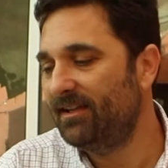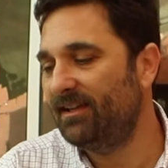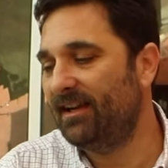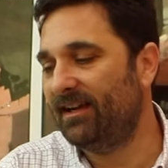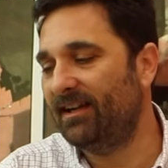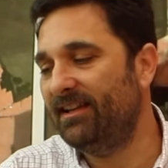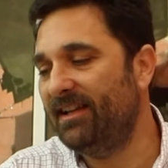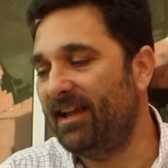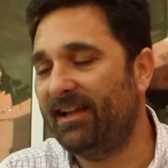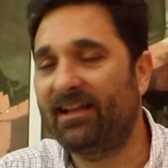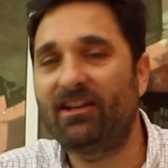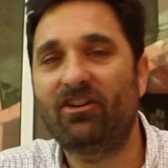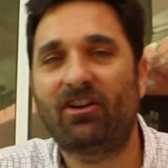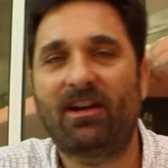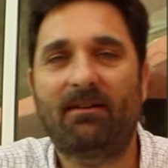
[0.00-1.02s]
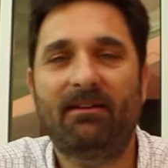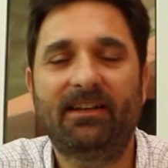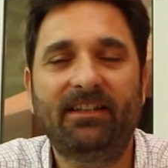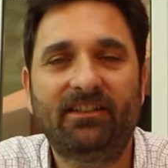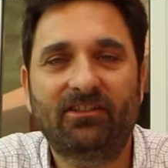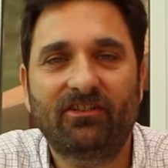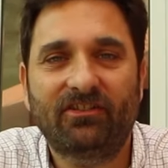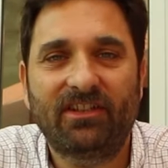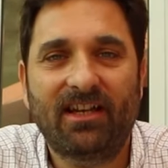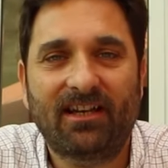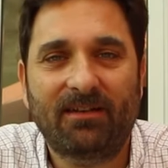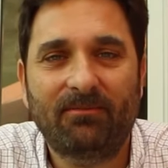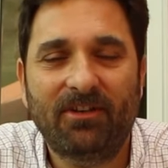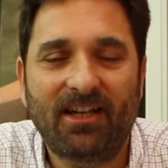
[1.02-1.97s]
La realidad es que los rabanitos y
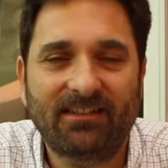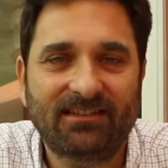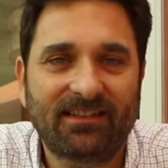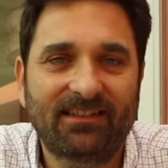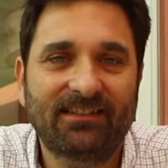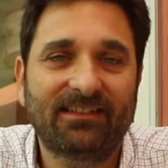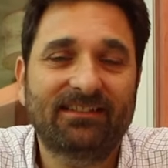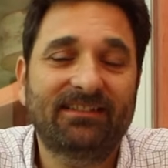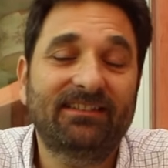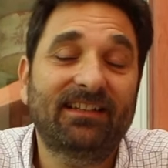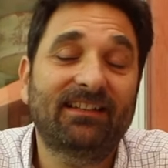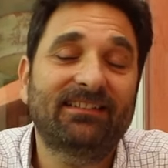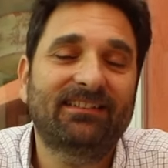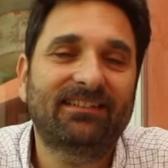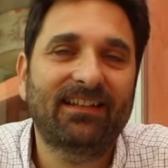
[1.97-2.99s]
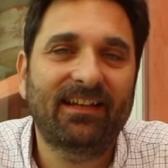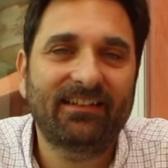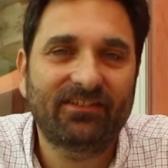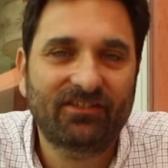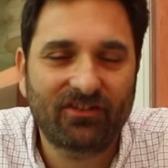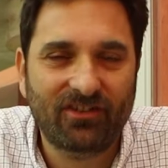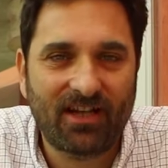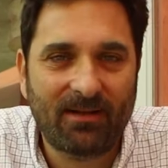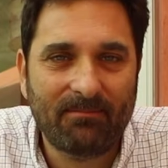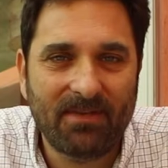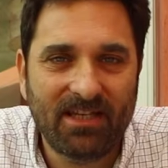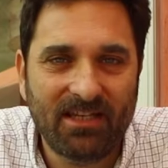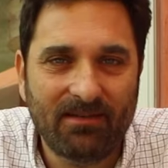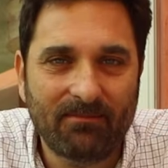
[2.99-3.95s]
la remolacha necesitan 6 horas
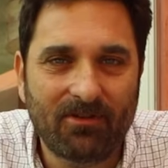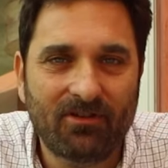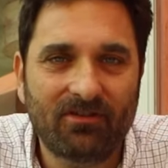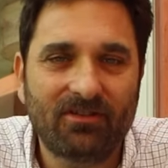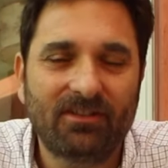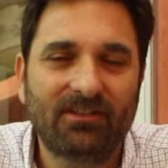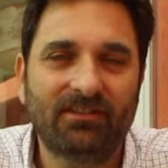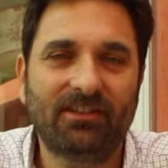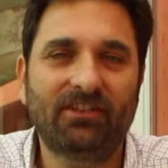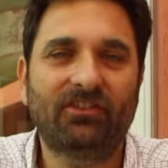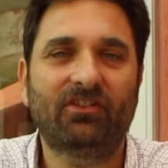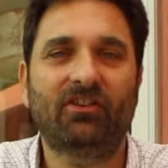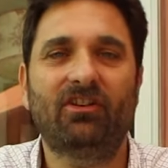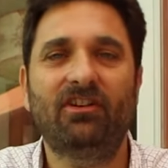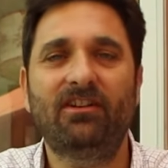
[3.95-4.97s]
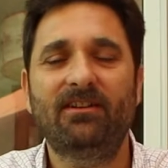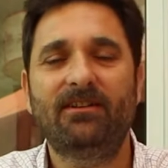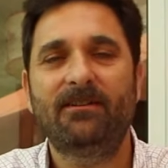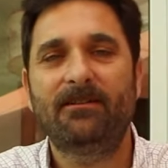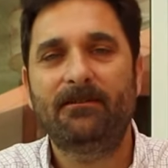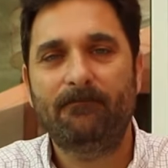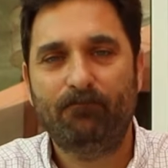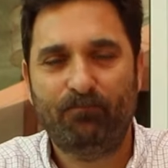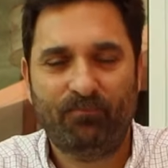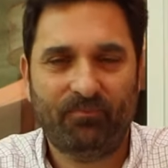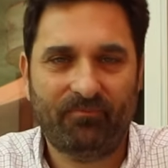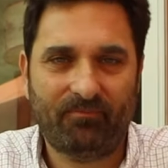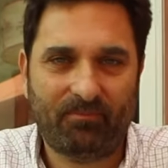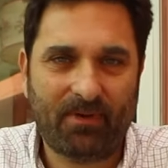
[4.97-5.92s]
mínimo de sol
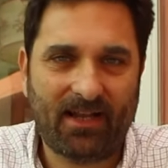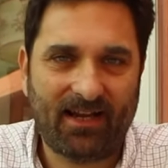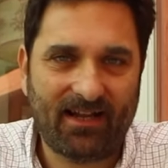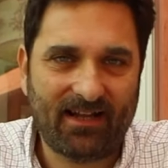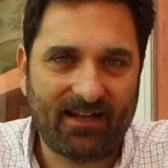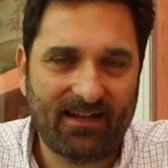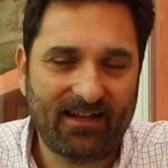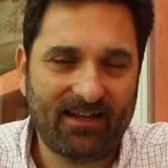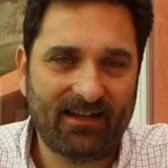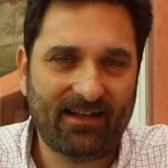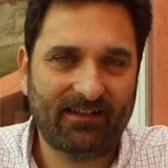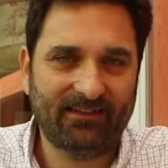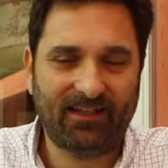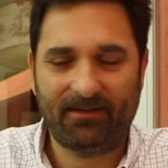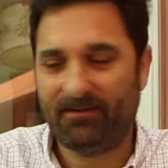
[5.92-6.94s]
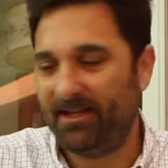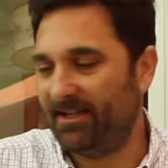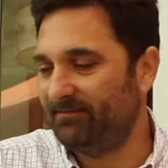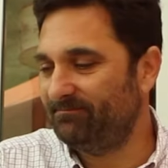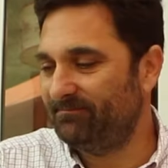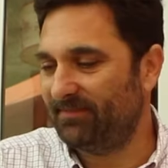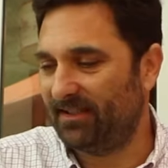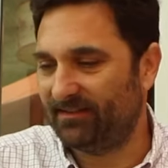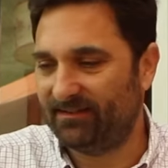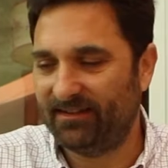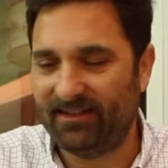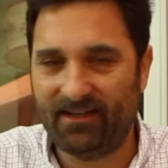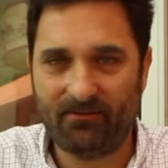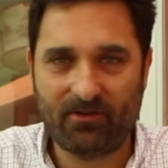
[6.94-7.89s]
para andar bien, así que